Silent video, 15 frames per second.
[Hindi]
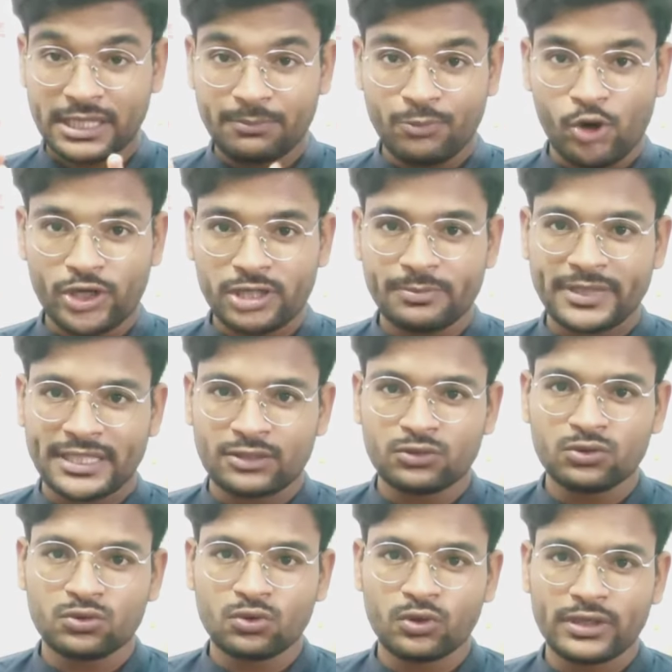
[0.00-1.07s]
इम्पॉर्टेंट बता
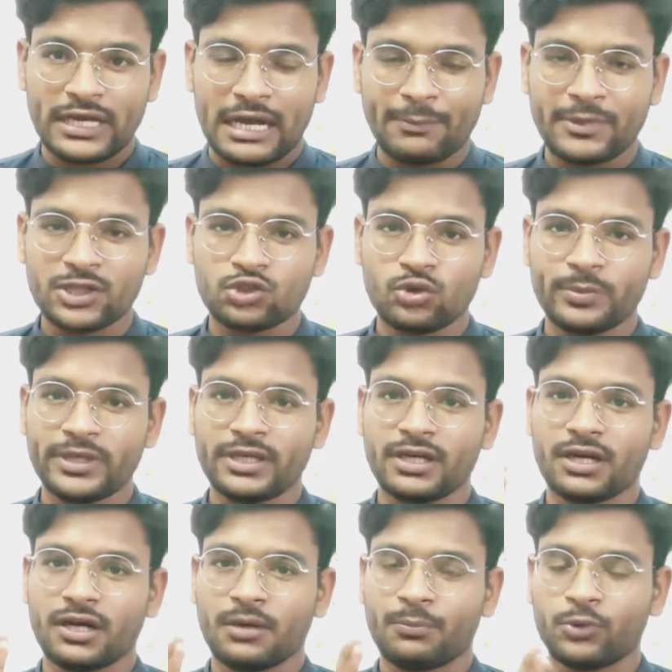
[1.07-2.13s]
दूँ तो आपकी जो भी
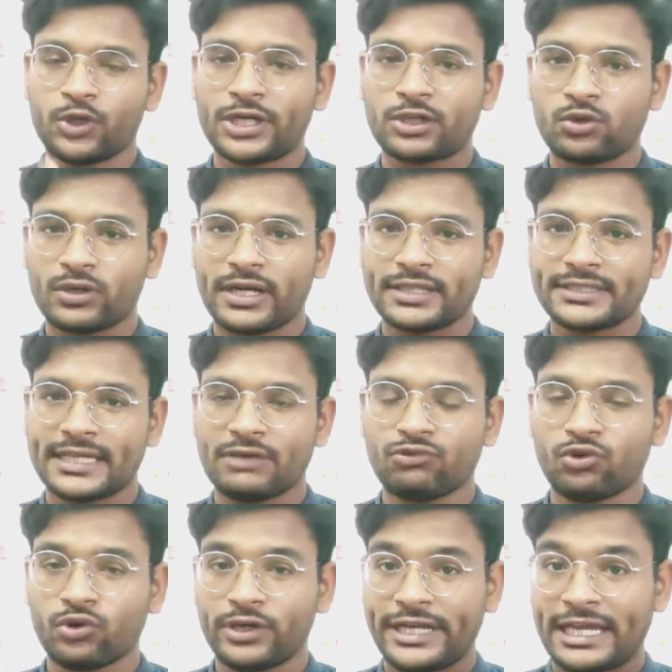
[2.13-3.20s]
प्रोडक्ट होगा चाहे
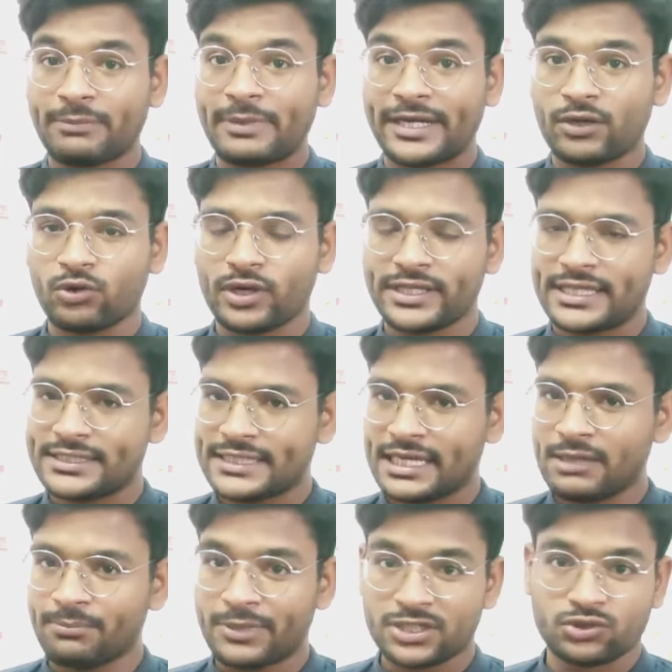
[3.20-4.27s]
वो नेकबैंड होगा या
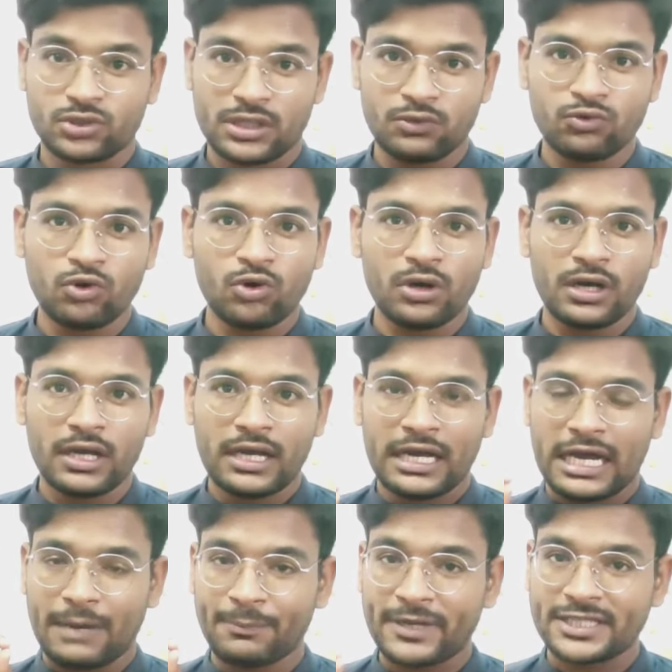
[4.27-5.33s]
चाहे बर्ड्स होगा वो
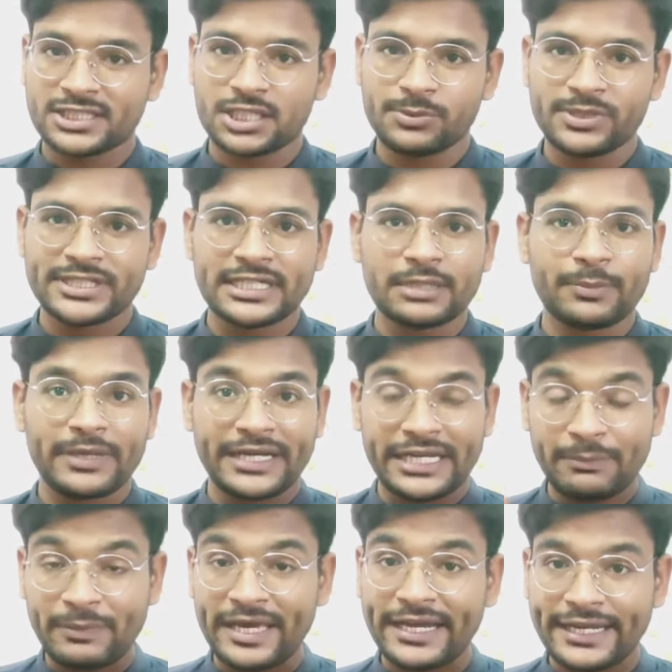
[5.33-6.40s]
आपका सर्विस सेंटर पर
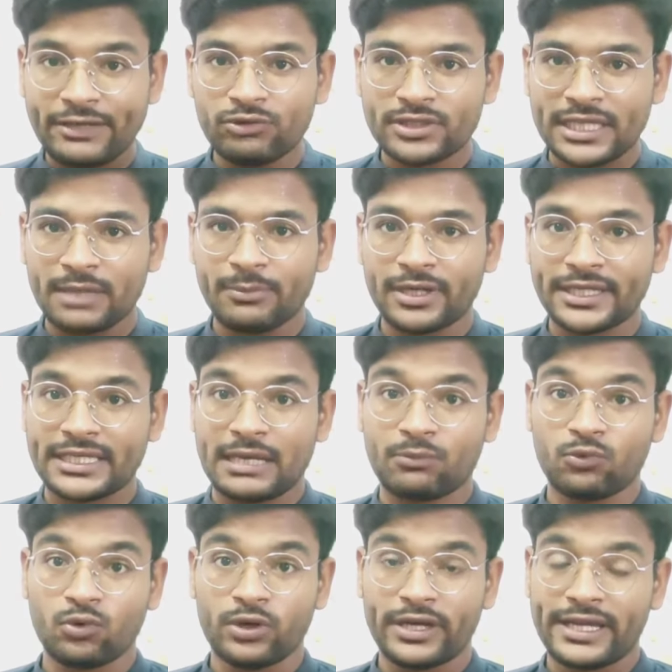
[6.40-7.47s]
रिपेयर नहीं होता है बल्कि
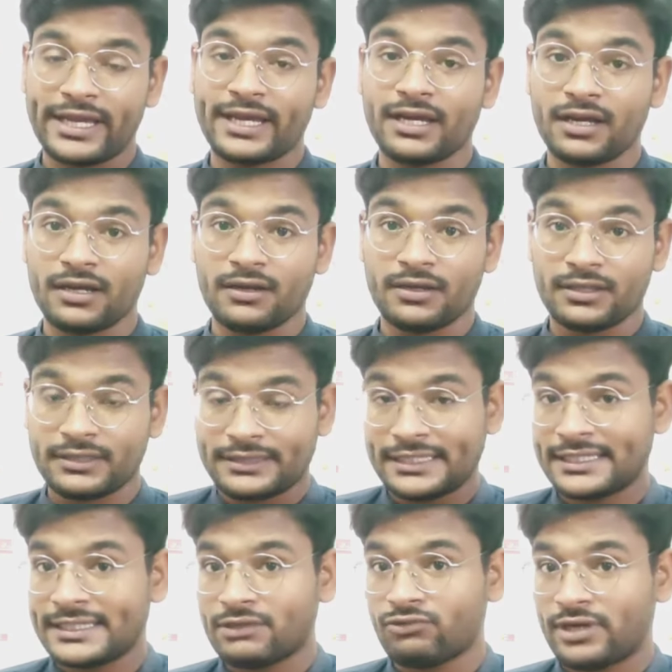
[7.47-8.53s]
आपको नया
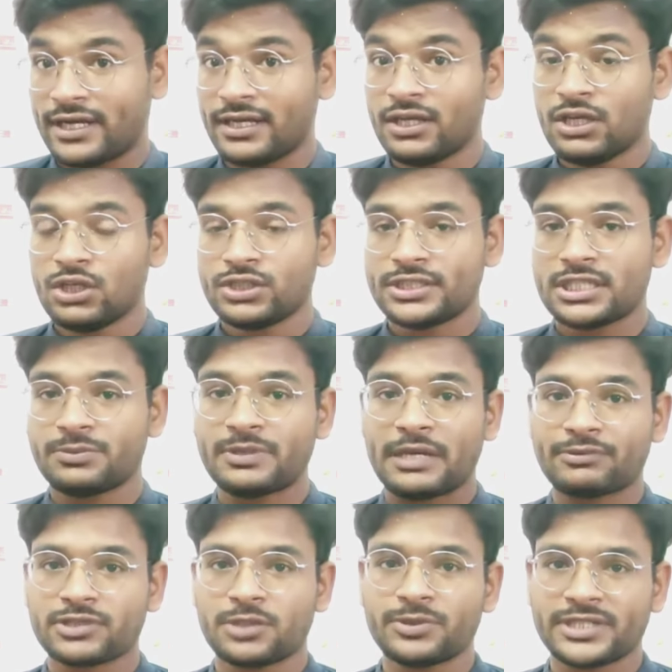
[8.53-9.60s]
देते हैं वहाँ जिस भी
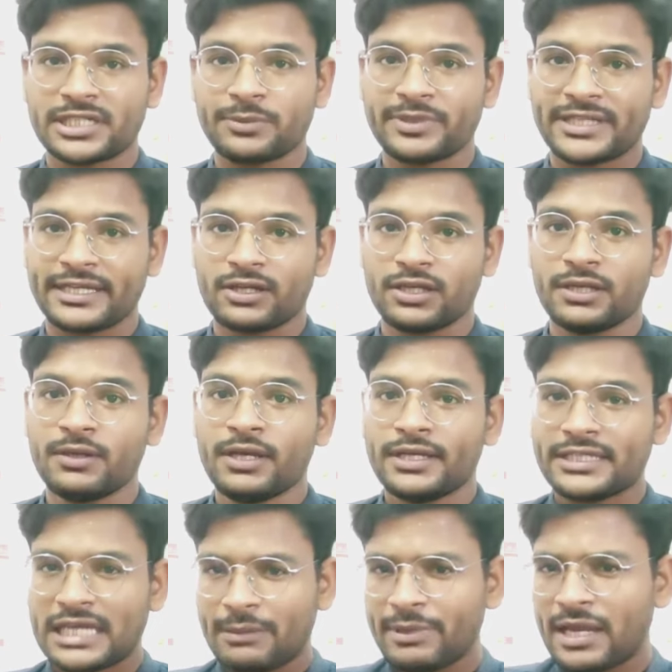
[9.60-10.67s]
आप सर्विस सेंटर पर जाएंगे
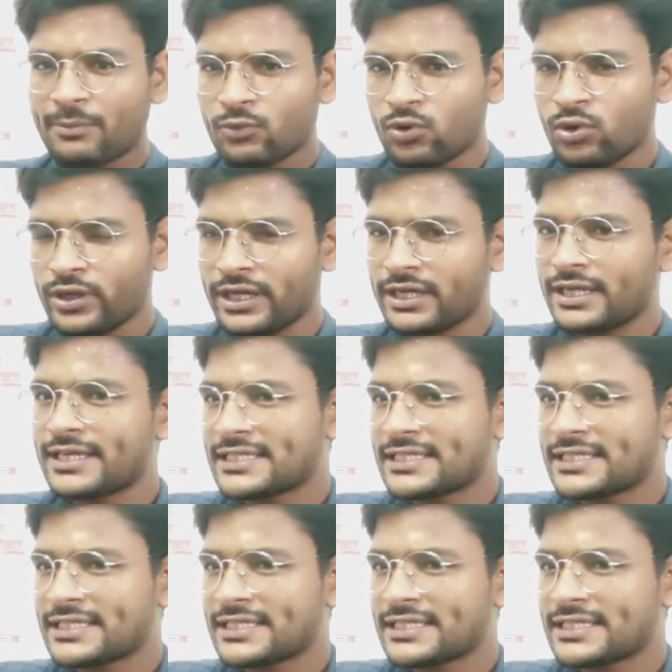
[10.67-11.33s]
यहाँ मैं आपको एक